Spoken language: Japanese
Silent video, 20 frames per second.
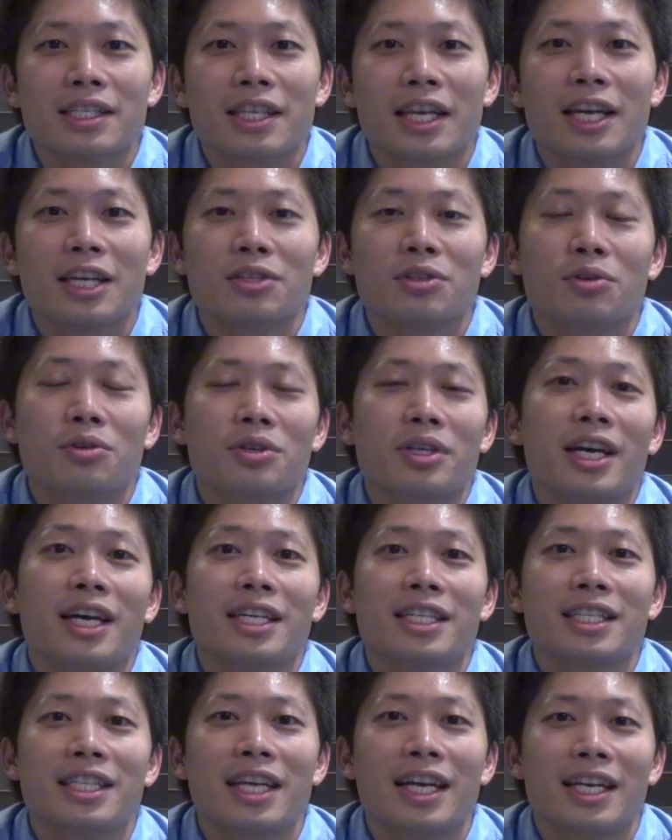定食
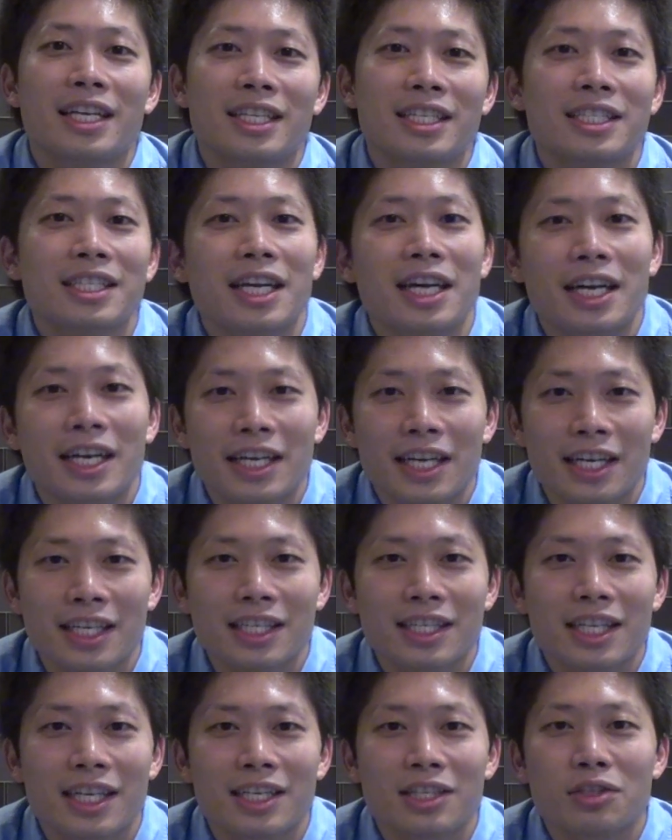屋行ったり居酒屋
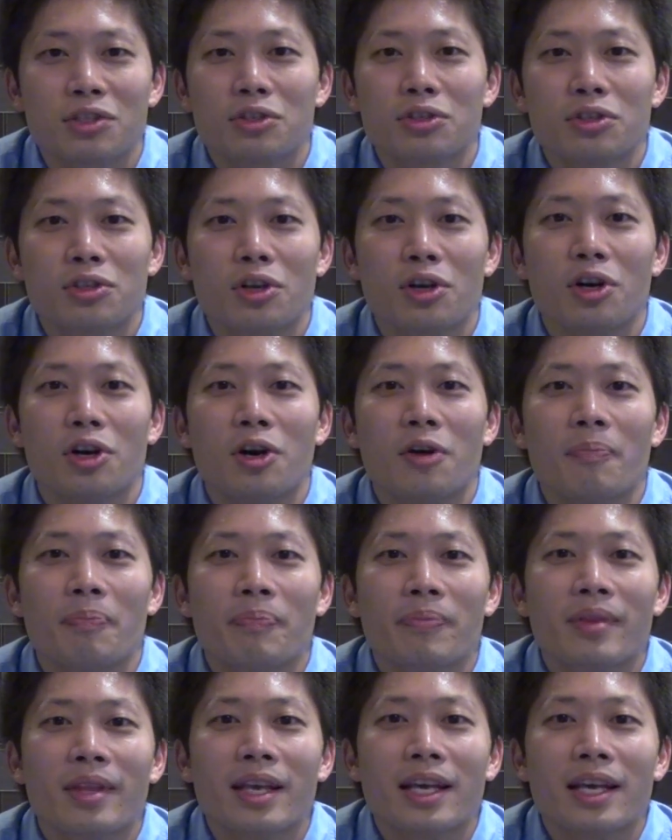行ったりすると